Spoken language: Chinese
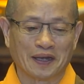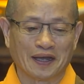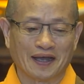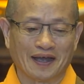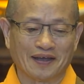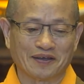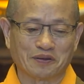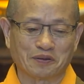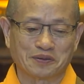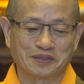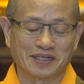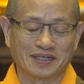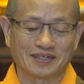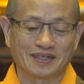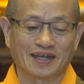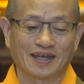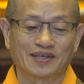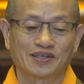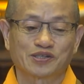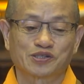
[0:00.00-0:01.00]
哎，尤其
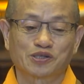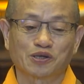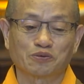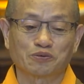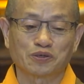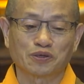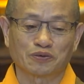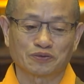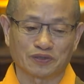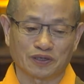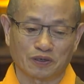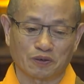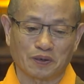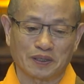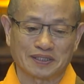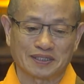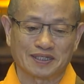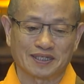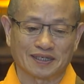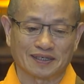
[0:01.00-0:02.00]
那些受用的
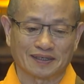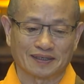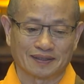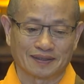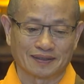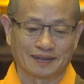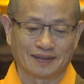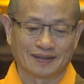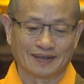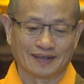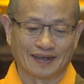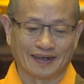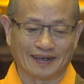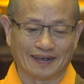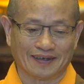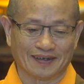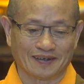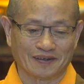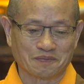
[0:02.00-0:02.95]
惯性啊，